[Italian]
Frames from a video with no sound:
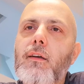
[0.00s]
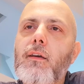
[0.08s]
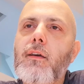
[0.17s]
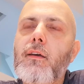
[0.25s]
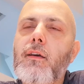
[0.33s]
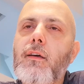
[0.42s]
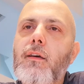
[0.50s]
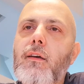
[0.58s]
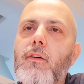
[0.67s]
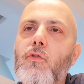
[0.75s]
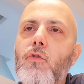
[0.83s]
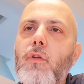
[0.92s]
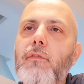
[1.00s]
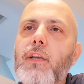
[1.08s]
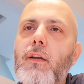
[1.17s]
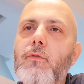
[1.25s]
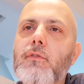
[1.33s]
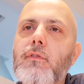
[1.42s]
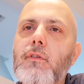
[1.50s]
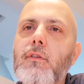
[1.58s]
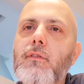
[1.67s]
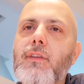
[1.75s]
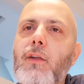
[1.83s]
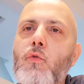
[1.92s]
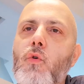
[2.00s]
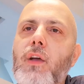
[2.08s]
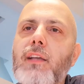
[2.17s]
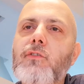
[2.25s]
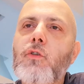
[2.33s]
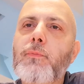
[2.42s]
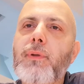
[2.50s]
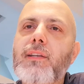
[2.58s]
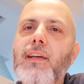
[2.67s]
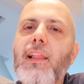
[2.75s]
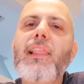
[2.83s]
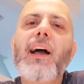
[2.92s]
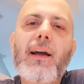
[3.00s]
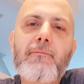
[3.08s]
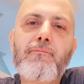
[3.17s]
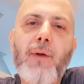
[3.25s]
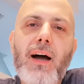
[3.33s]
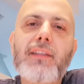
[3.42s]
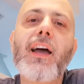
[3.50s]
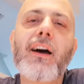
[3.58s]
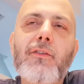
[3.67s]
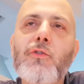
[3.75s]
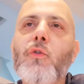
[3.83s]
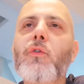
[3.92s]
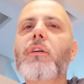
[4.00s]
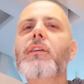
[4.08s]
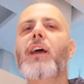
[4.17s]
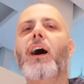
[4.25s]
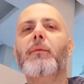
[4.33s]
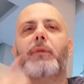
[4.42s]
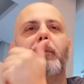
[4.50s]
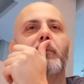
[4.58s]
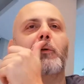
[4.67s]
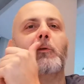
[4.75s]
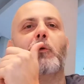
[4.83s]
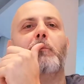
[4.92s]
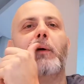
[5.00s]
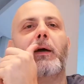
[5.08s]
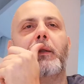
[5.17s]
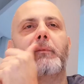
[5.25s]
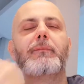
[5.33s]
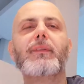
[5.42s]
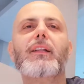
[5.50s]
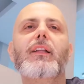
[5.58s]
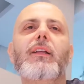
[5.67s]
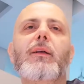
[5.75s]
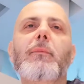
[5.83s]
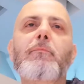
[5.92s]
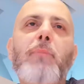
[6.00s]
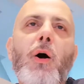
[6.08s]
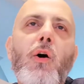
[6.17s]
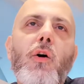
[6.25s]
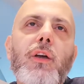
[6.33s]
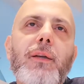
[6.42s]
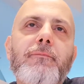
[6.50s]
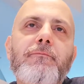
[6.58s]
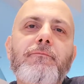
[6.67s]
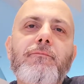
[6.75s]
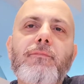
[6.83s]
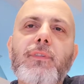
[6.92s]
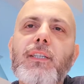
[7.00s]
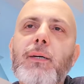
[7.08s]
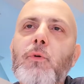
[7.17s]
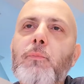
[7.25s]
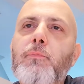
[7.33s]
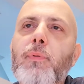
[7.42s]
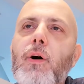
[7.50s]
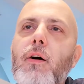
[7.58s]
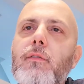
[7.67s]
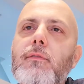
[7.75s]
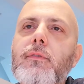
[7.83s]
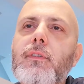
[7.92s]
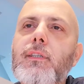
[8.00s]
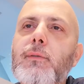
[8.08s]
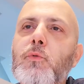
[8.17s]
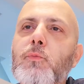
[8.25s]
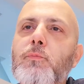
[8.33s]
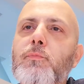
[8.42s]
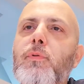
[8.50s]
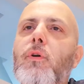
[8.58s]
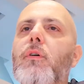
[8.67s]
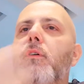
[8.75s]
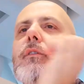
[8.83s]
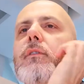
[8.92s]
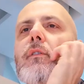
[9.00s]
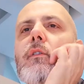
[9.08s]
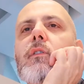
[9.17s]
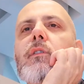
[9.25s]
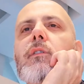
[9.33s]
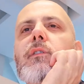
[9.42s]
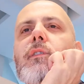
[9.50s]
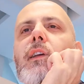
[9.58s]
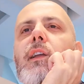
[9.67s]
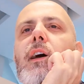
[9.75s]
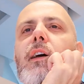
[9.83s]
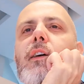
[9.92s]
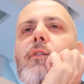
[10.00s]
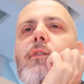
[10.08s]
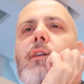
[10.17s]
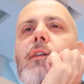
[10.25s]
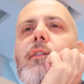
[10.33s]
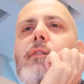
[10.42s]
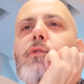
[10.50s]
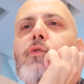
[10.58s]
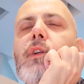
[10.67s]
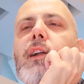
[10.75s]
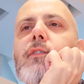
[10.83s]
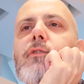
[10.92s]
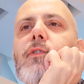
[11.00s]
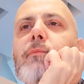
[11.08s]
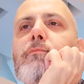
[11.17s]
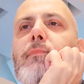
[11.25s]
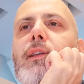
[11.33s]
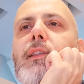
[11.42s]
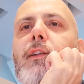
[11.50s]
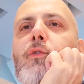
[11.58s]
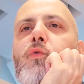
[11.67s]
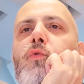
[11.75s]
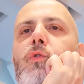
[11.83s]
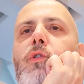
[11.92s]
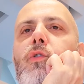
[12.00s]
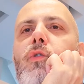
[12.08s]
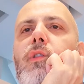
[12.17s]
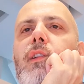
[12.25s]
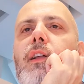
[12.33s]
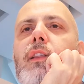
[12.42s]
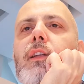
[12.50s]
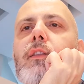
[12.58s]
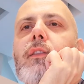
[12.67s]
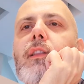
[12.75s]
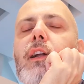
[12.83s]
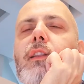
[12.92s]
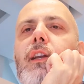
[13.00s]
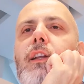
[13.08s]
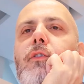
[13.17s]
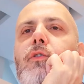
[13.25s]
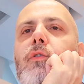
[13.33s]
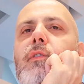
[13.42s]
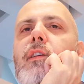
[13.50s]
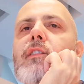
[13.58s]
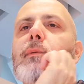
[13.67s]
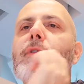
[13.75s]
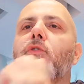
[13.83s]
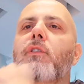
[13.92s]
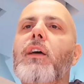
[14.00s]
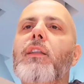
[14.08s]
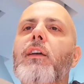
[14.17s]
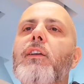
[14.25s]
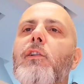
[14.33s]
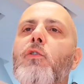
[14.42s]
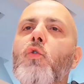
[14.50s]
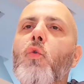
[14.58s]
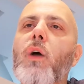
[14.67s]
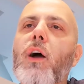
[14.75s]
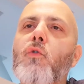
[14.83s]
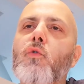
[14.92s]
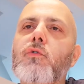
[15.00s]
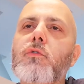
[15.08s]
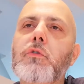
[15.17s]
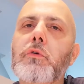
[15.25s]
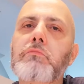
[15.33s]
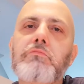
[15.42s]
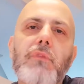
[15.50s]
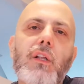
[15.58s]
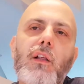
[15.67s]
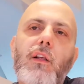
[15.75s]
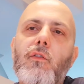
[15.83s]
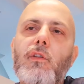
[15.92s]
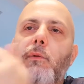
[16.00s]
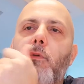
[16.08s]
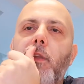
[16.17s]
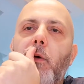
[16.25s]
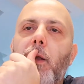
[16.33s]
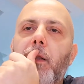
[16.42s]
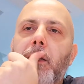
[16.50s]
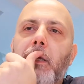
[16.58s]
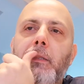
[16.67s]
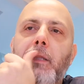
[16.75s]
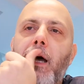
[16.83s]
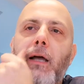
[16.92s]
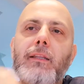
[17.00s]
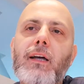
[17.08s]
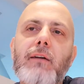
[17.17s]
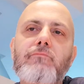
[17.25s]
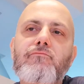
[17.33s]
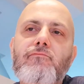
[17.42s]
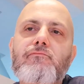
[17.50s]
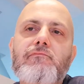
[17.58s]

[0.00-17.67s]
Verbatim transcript: eh, coronavirus, De Luca a sorpresa, la campagna non riapre, molto bene. Poi, Vediamo un po', vediamo un po'. Uh, Serie A, ecco il calendario, Juve Lazio a metà luglio, la 38esima giornata il 2 agosto. Vogliamo vedere qualche data?